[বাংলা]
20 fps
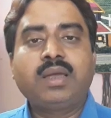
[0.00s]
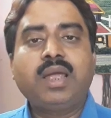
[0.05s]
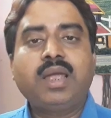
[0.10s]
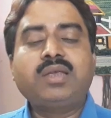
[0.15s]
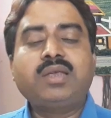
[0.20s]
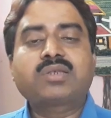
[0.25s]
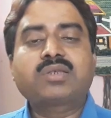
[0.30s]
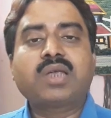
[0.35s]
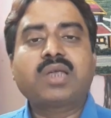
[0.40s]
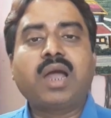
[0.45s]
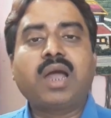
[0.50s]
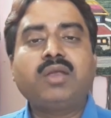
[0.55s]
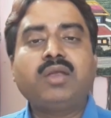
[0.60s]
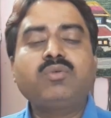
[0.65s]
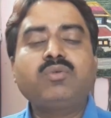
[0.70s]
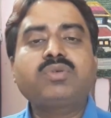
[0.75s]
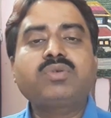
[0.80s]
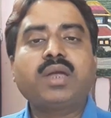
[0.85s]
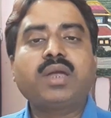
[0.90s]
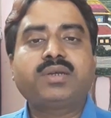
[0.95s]
এই
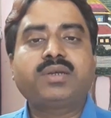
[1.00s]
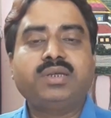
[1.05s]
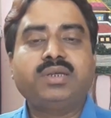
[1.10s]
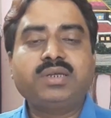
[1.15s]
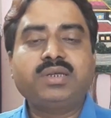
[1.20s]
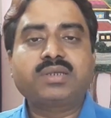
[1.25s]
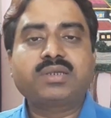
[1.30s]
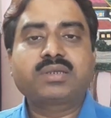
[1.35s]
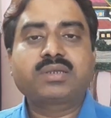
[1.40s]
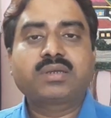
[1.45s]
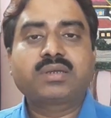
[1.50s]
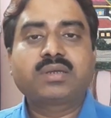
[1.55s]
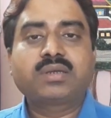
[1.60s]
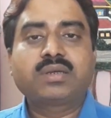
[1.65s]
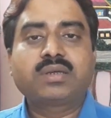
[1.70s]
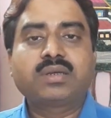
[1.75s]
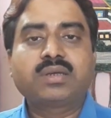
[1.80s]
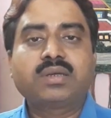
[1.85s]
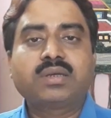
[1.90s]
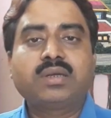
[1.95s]
সাইনোসাইটিস
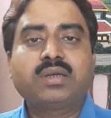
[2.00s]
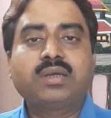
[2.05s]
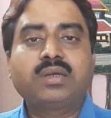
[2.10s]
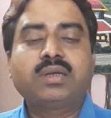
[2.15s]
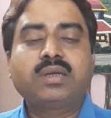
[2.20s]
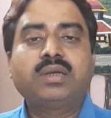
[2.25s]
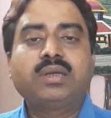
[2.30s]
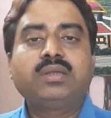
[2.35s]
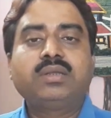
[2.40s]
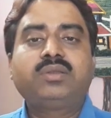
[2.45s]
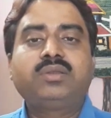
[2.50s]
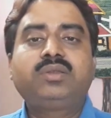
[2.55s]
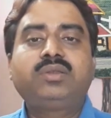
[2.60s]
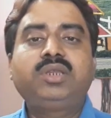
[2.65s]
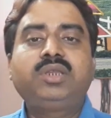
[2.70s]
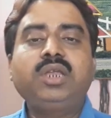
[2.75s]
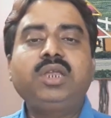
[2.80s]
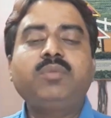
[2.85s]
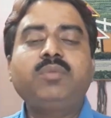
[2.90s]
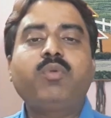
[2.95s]

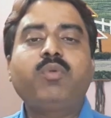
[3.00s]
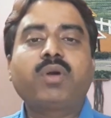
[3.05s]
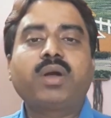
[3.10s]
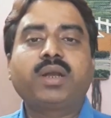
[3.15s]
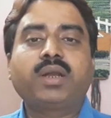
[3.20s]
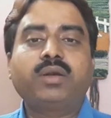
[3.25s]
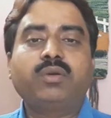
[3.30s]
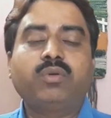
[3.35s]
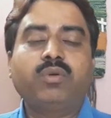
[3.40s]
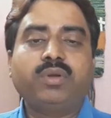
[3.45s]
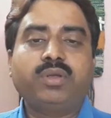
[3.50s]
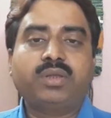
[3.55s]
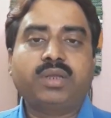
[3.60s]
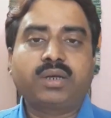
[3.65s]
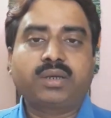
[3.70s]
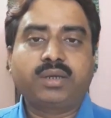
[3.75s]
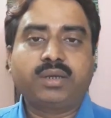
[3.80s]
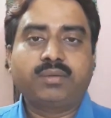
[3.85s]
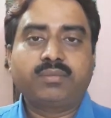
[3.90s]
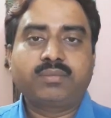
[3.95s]
তিন প্রকারের হয়ে
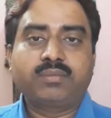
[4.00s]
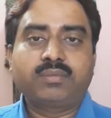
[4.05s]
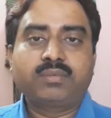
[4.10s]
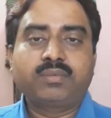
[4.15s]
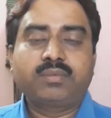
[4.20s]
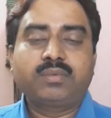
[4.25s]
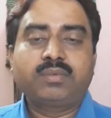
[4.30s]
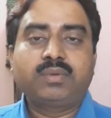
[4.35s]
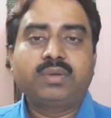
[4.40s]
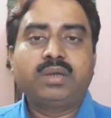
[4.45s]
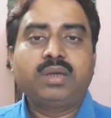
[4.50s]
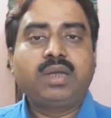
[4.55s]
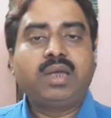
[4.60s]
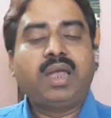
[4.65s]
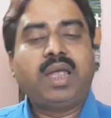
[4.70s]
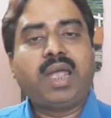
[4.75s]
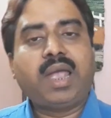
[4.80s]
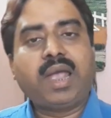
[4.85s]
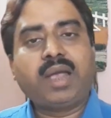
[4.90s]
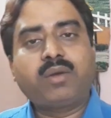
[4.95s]
থাকে
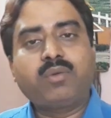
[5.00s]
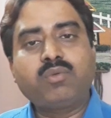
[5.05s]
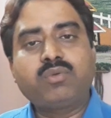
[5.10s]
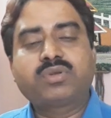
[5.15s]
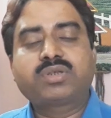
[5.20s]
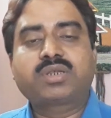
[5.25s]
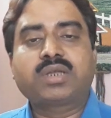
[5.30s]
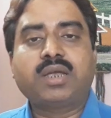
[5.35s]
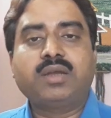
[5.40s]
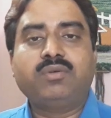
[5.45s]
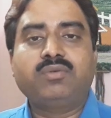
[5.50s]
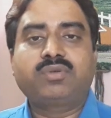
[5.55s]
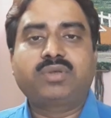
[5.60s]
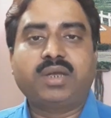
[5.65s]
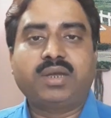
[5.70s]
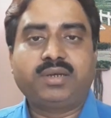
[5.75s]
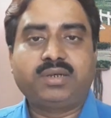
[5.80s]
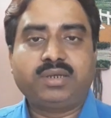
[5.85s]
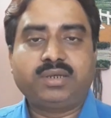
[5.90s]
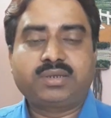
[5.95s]
অ্যাকুট
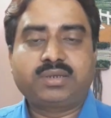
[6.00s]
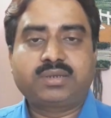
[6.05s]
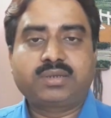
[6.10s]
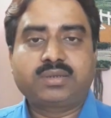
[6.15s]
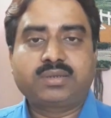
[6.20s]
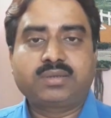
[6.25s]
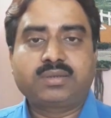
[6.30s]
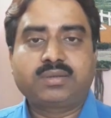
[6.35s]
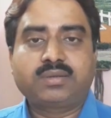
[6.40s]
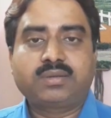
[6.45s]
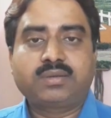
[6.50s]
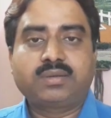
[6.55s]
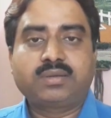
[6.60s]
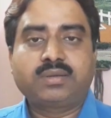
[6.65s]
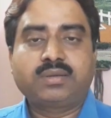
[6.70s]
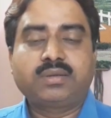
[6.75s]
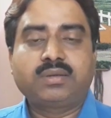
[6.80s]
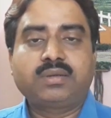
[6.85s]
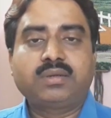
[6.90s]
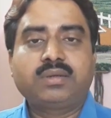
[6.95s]
সাইনোসাইটিস
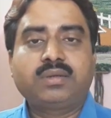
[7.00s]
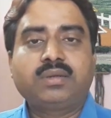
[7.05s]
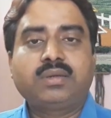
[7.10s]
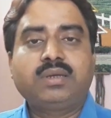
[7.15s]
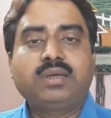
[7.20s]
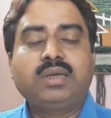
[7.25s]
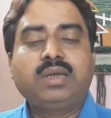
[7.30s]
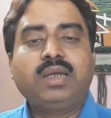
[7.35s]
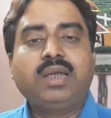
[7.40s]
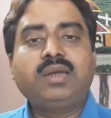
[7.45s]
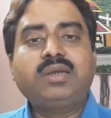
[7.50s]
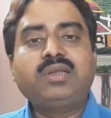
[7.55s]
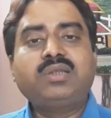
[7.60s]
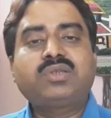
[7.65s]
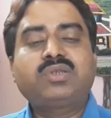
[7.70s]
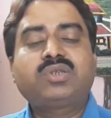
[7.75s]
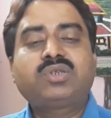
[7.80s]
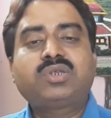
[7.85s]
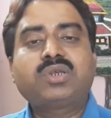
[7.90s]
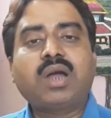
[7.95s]
এটি
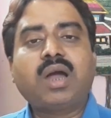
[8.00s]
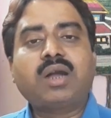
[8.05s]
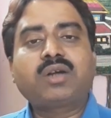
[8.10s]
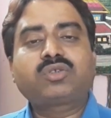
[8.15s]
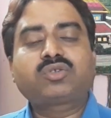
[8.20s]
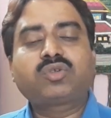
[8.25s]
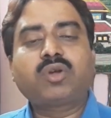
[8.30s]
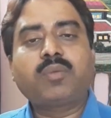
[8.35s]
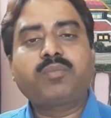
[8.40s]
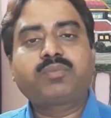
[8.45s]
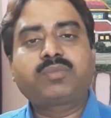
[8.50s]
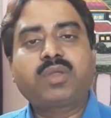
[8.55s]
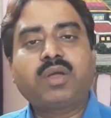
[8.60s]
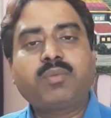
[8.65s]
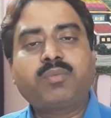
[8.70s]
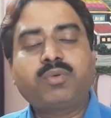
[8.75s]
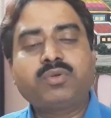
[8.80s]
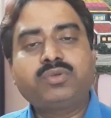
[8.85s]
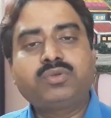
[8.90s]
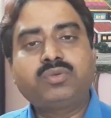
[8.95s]
চার সপ্তাহ
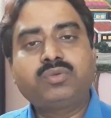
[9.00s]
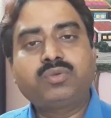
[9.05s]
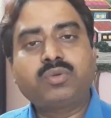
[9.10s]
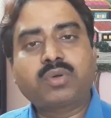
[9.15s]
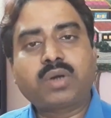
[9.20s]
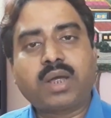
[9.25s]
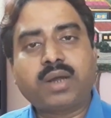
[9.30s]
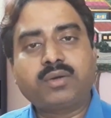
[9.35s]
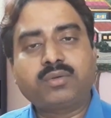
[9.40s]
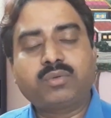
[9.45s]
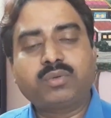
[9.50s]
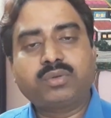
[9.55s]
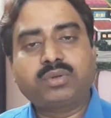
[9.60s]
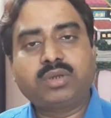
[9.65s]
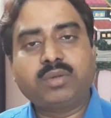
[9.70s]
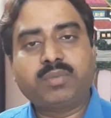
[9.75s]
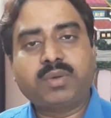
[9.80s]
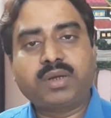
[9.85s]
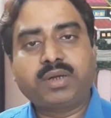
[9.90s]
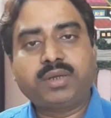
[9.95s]
পর্যন্ত রান
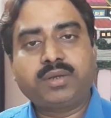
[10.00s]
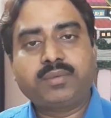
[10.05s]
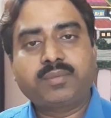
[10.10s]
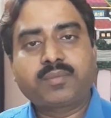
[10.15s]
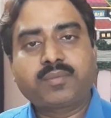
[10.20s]
করতে পারে